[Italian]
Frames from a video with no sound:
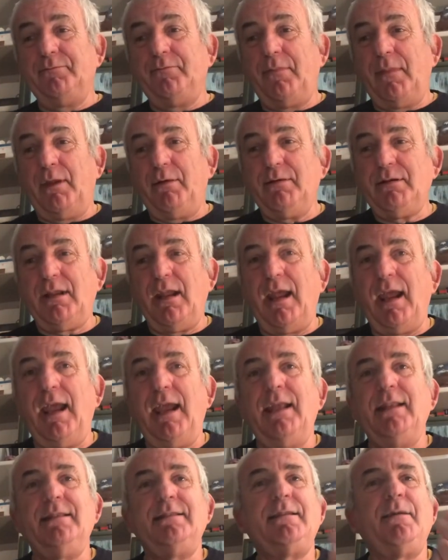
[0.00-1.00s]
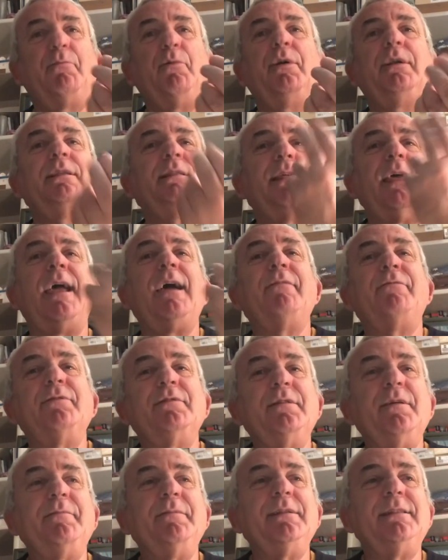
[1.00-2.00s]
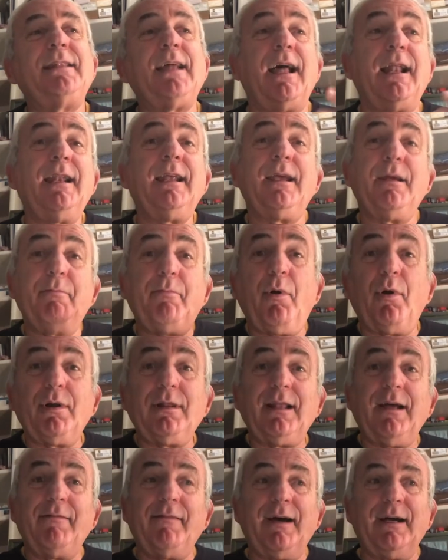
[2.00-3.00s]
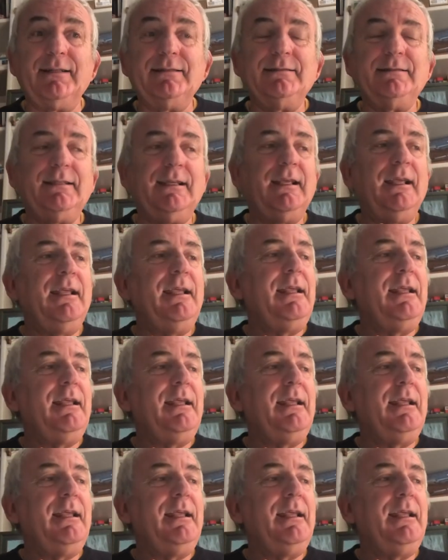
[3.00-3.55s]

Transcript: Questa è diciamo, l'idea fondamentale che porta avanti